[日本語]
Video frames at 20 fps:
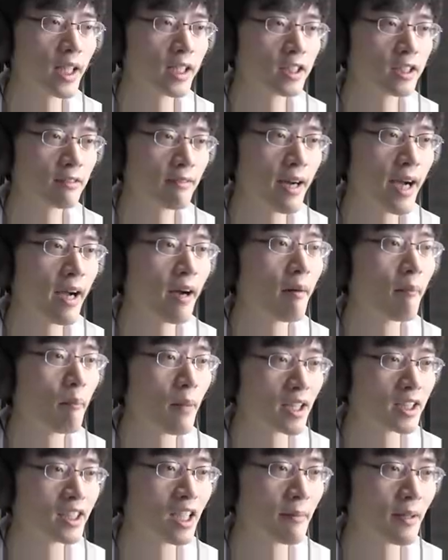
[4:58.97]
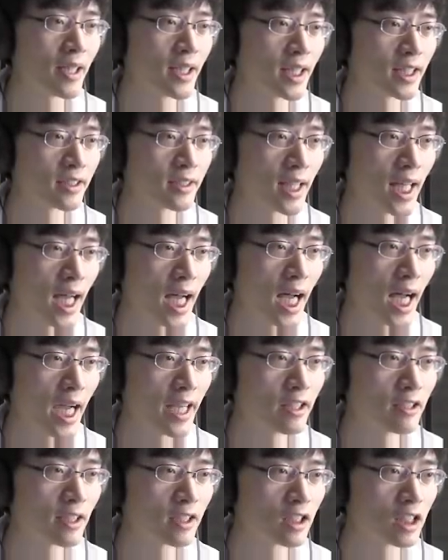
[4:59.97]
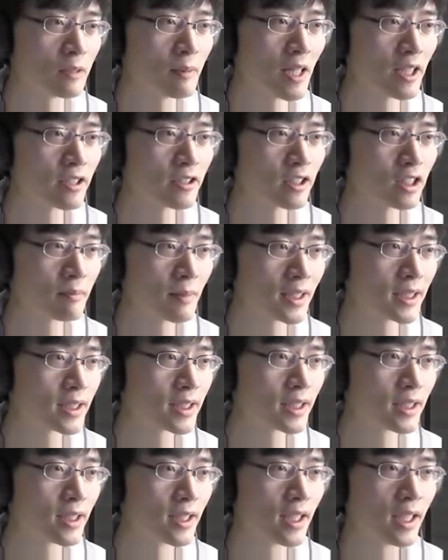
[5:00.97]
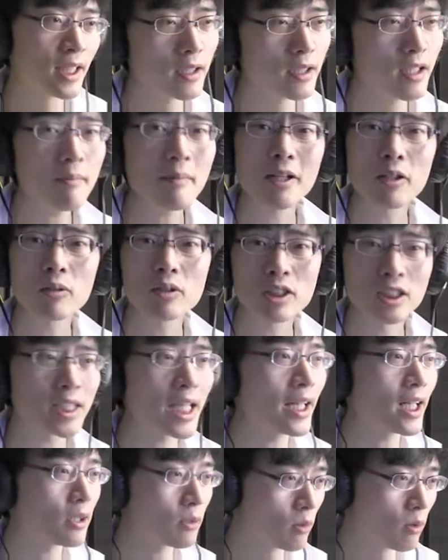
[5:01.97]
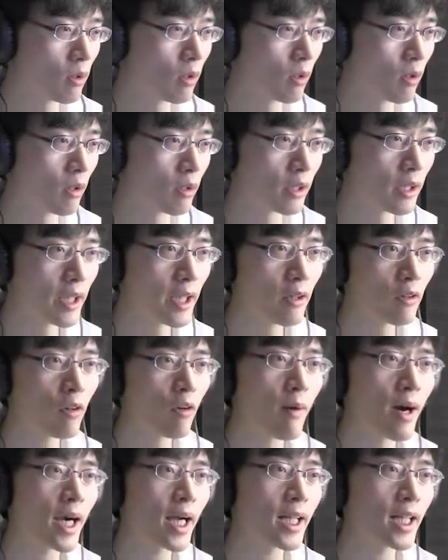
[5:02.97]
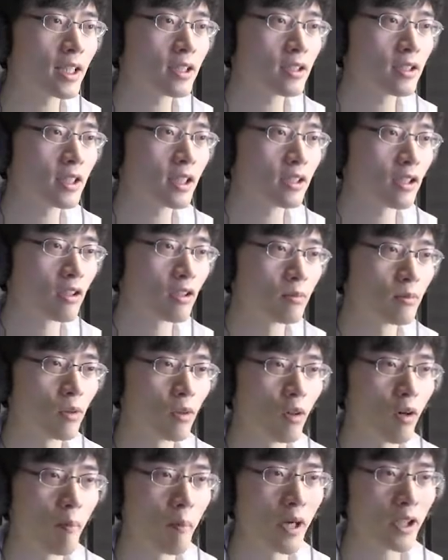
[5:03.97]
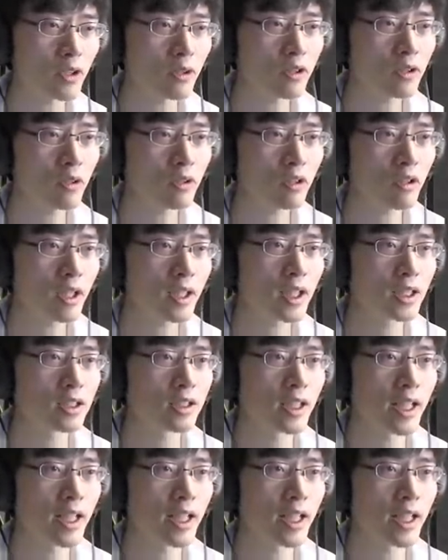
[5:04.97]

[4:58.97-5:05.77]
やつは、マジやばいです。あいつは自爆します。今の地帯だと結構わかりやすいんですけども、場所によってはです